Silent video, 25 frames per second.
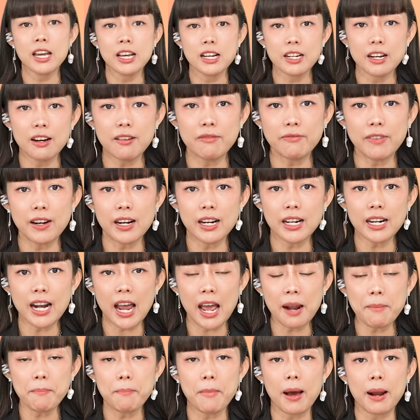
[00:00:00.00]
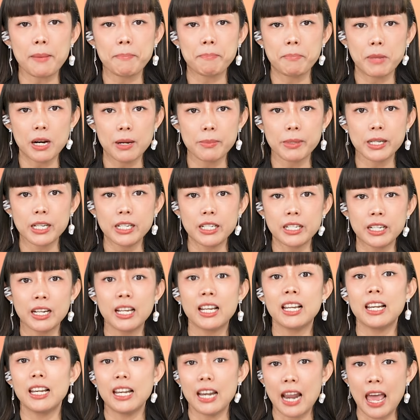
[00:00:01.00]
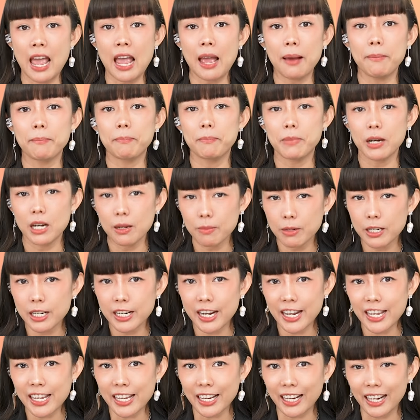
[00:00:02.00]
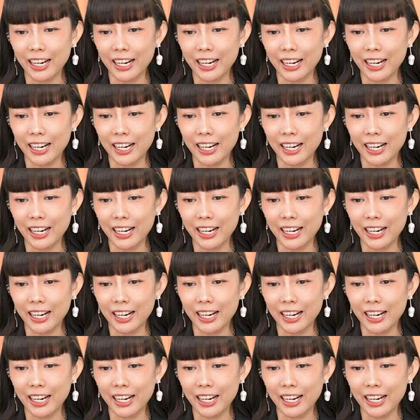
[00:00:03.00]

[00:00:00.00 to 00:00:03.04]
เงินเฟอ้อนั้นมันเพิ่มขึ้นและเพิ่มขึ้นได้อีก